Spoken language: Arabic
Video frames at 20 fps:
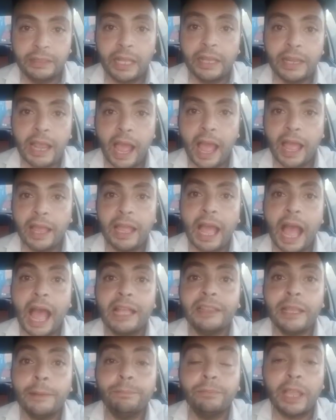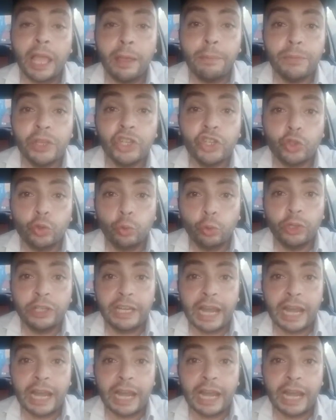تاني حاجه عدم تهميش دور